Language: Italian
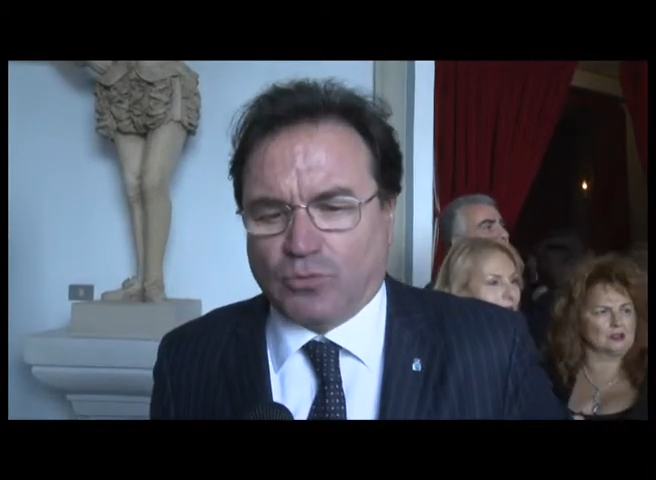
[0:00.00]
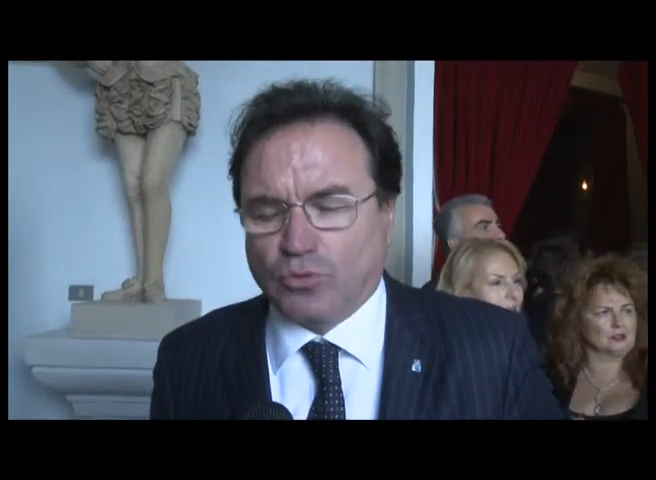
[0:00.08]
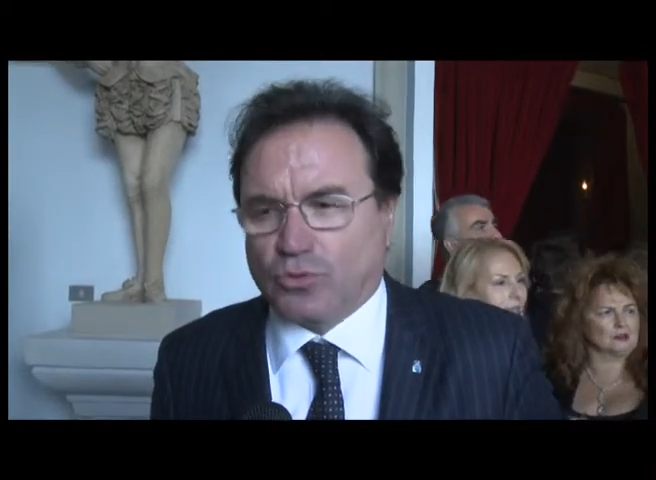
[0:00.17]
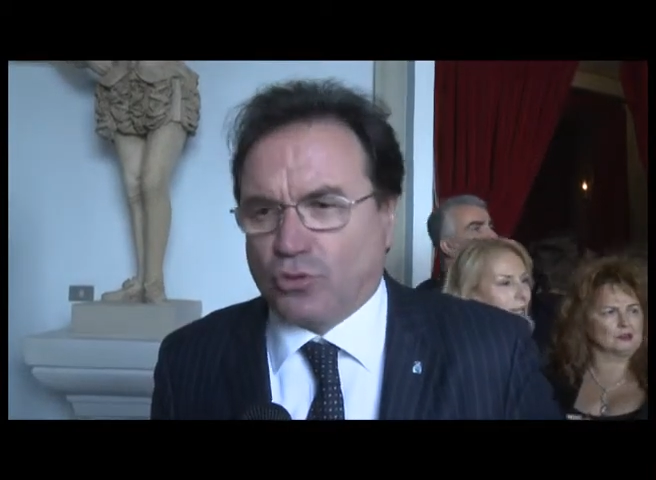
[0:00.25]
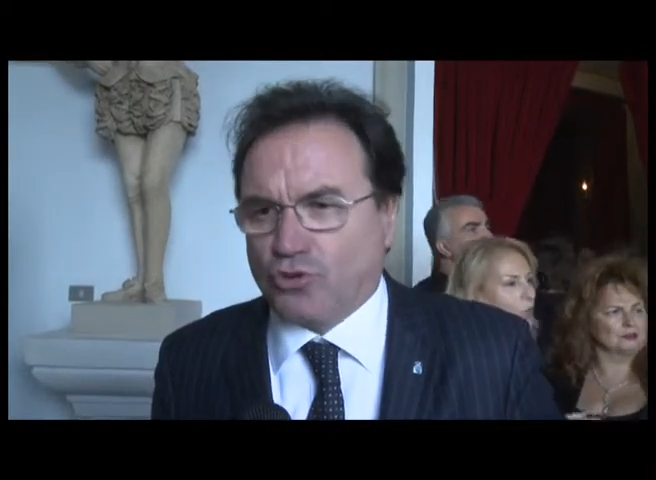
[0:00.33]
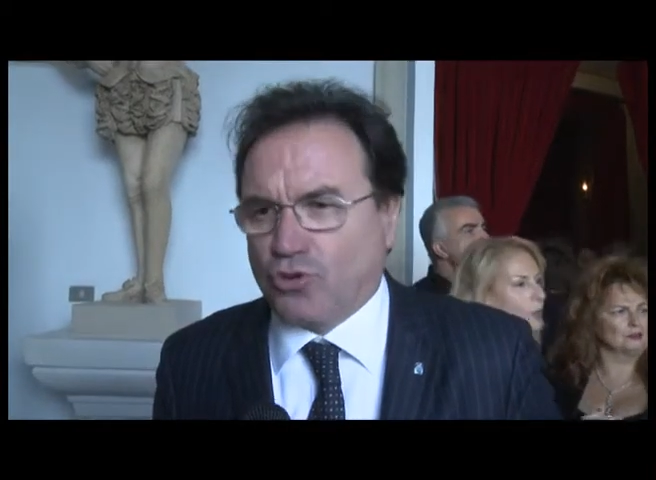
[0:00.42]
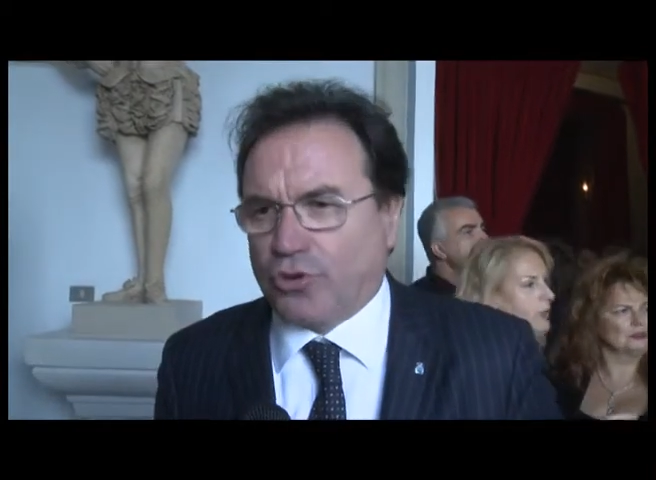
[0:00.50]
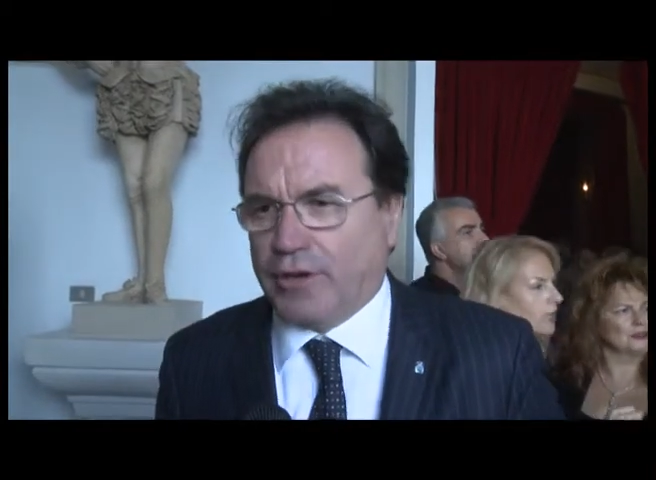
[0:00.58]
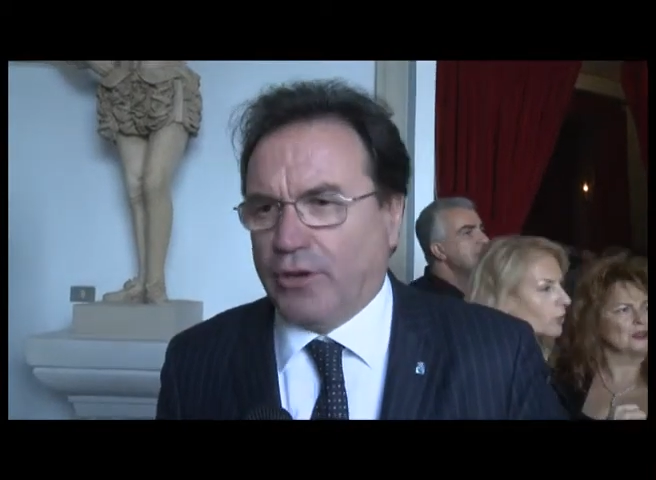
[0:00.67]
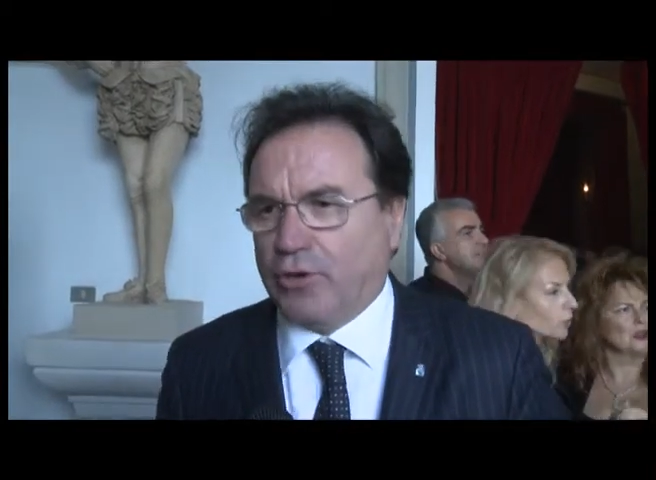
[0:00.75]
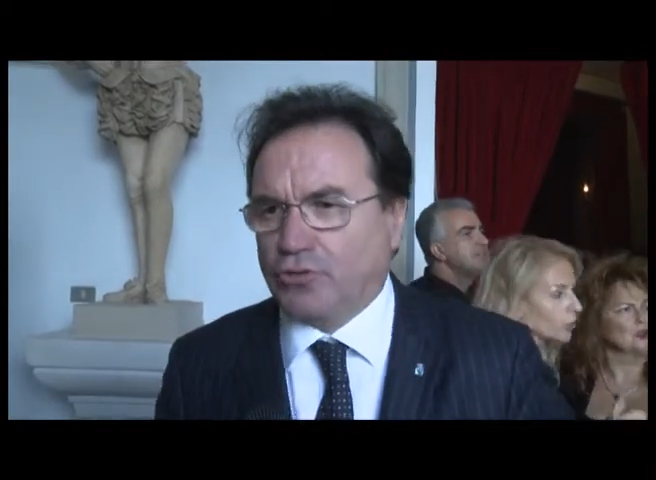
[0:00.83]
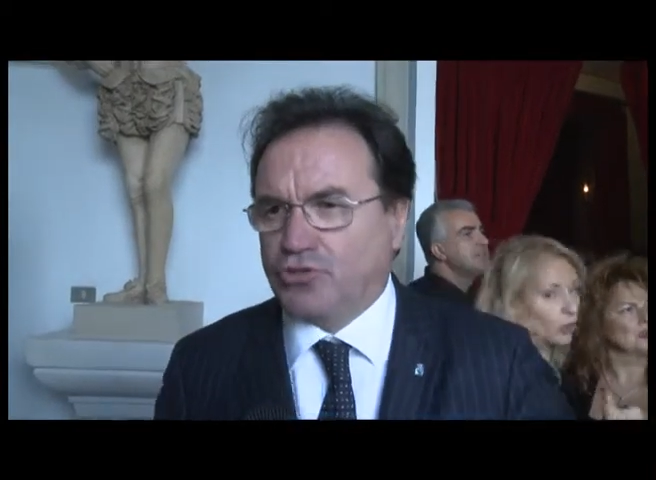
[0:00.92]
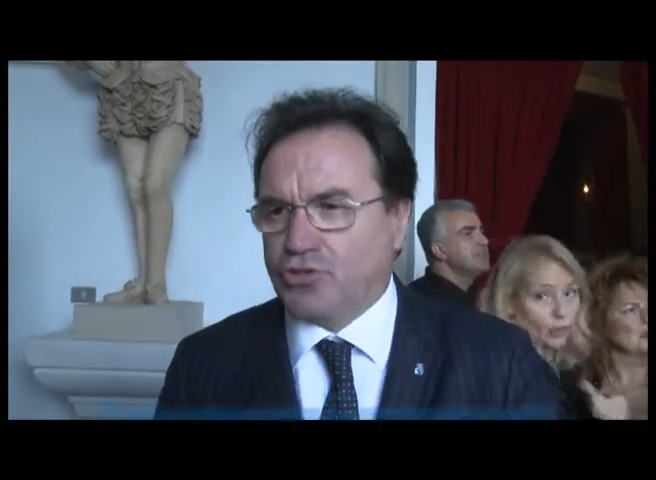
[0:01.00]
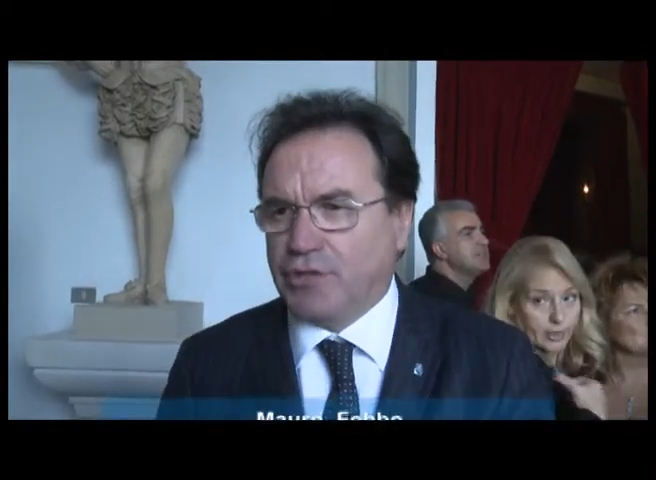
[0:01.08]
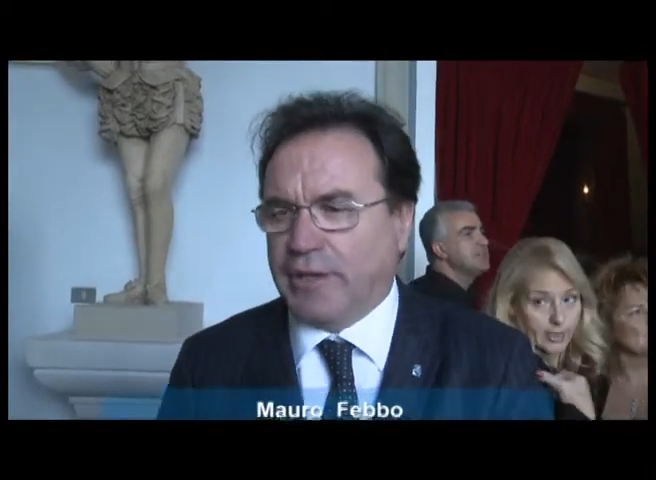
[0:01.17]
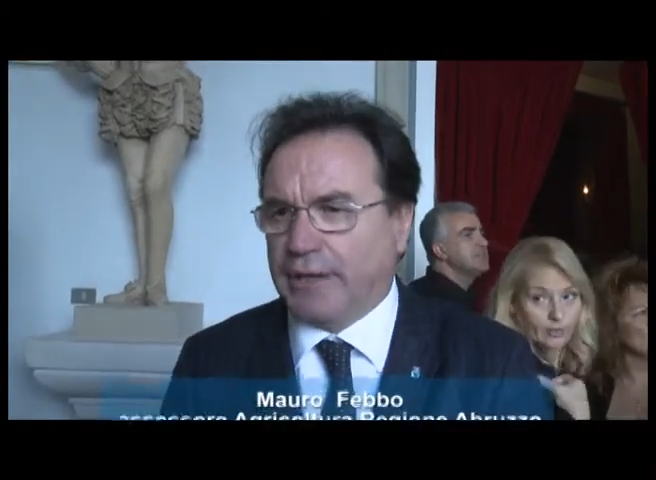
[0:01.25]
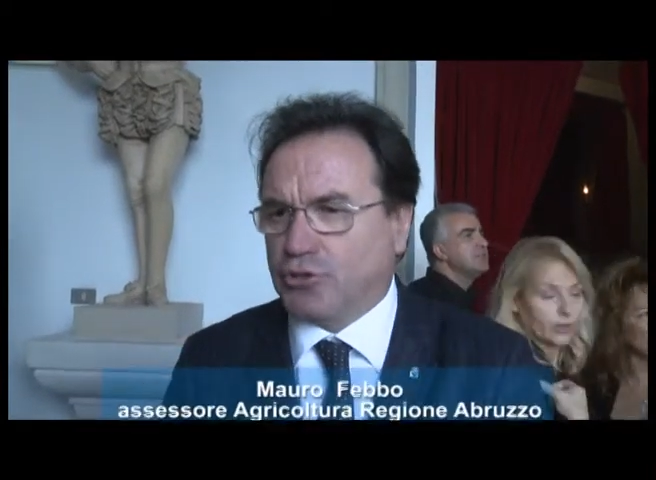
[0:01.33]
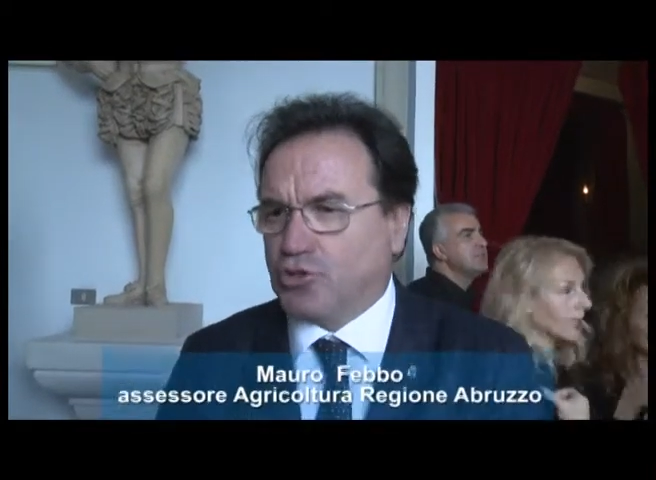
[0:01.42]
tutto ciò che oggi
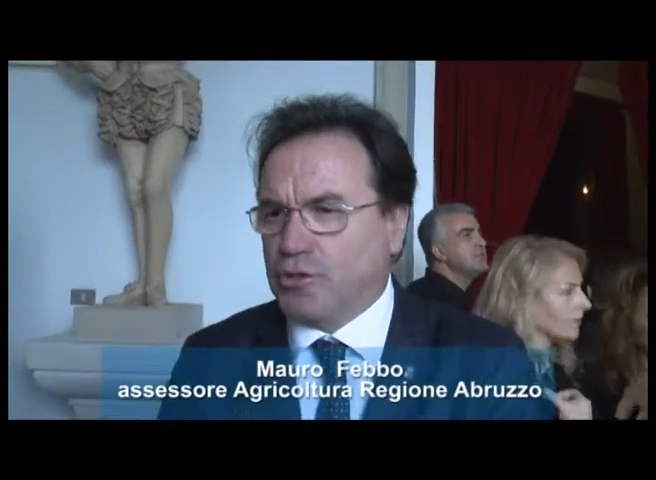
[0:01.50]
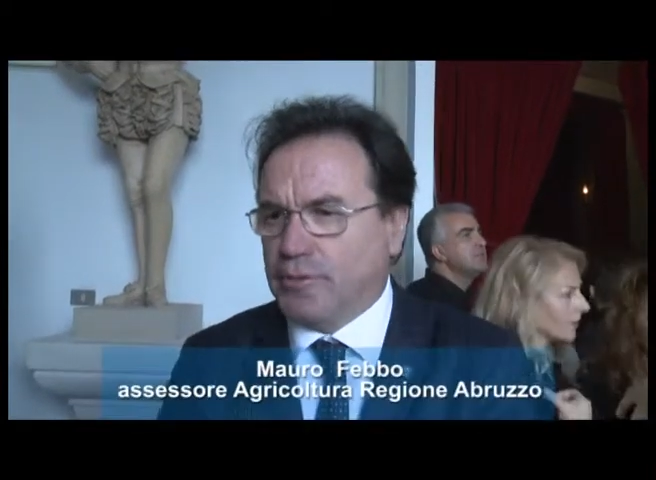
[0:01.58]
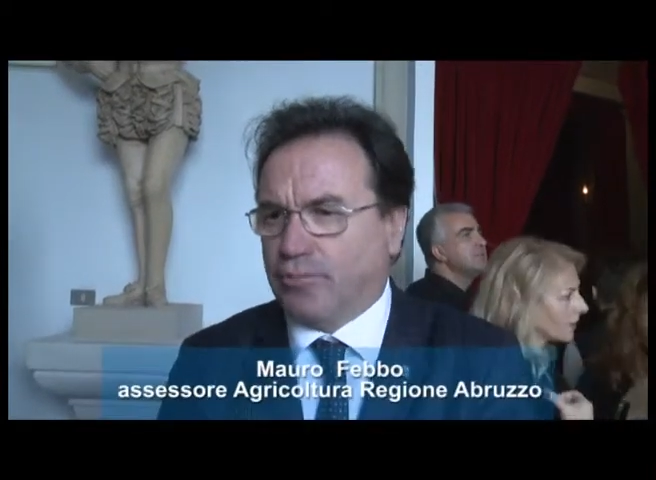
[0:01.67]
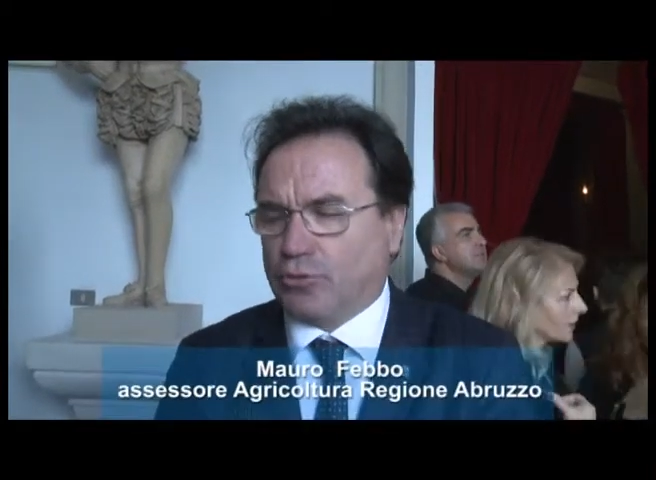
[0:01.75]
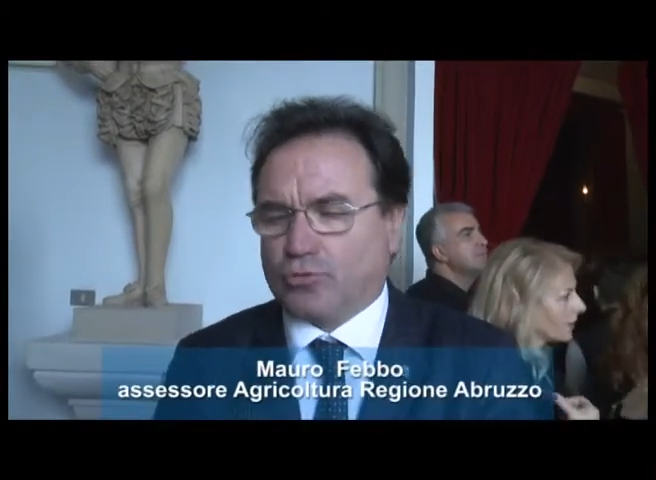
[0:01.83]
è cibo,